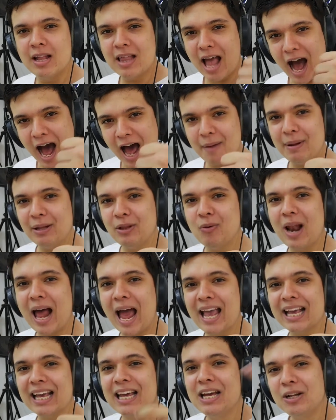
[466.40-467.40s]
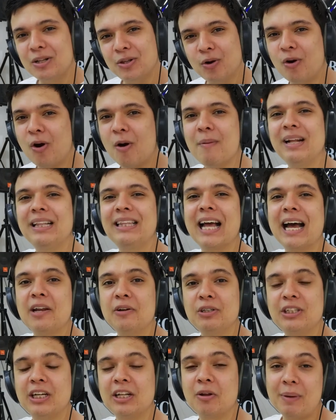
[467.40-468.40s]
dejarme tu like, tu
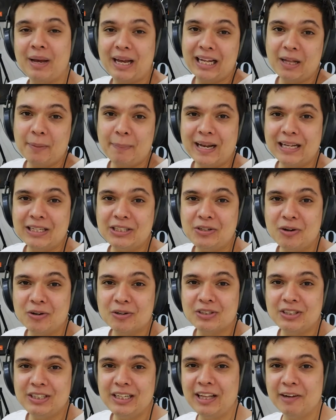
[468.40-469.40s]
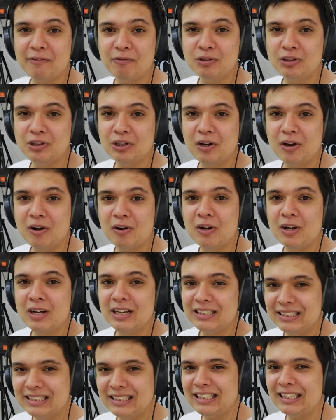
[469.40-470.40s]
comentario diciéndome qué te pareció, si te funcionó,
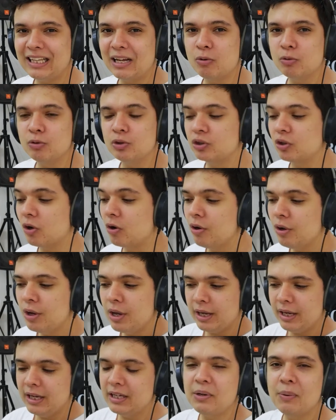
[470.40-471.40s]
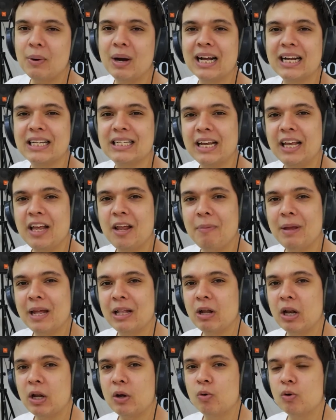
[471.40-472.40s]
si te gustó y si vas a seguir
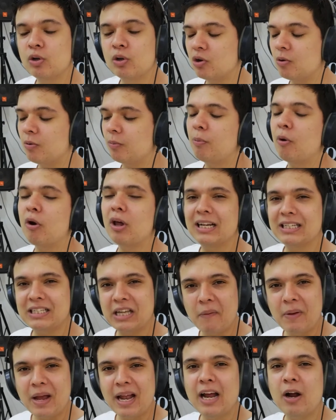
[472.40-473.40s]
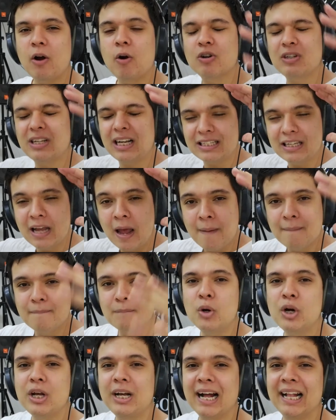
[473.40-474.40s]
viendo el curso porque se vienen cosas
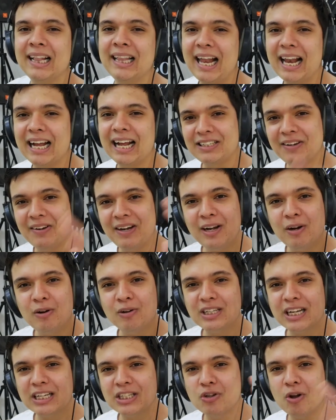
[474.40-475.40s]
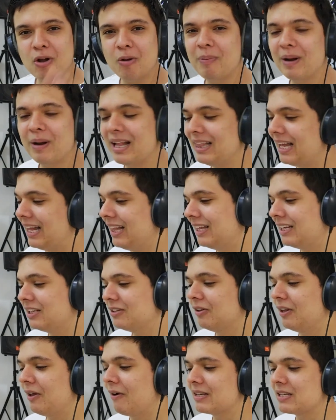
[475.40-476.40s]
muy candelas, se vienen cosas sorprendentes
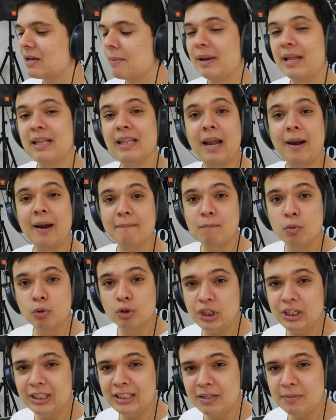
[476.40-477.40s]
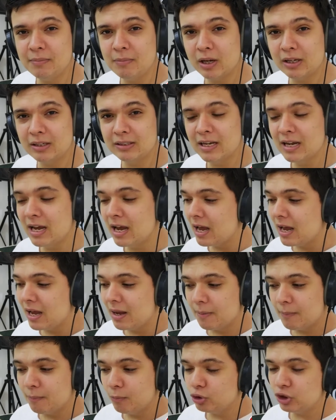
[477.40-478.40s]
donde vas a aprender muchísimas
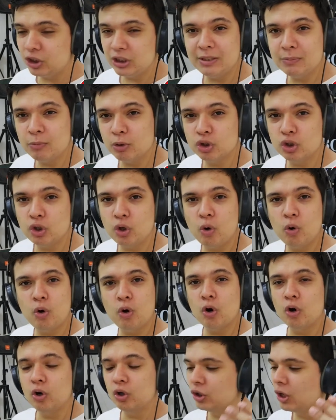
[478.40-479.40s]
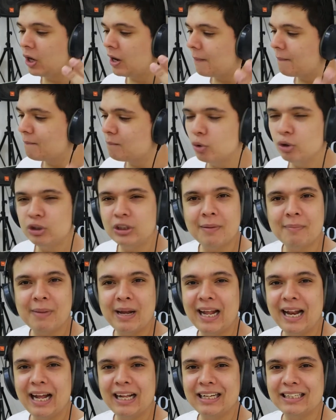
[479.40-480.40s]
muchísimos trucos, muchas
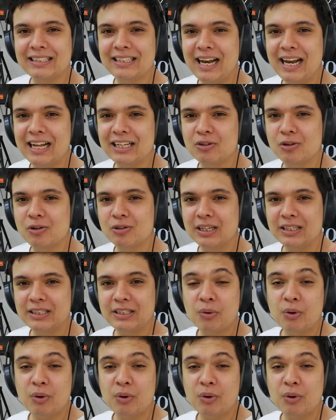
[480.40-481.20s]
maneras de hacer las cosas,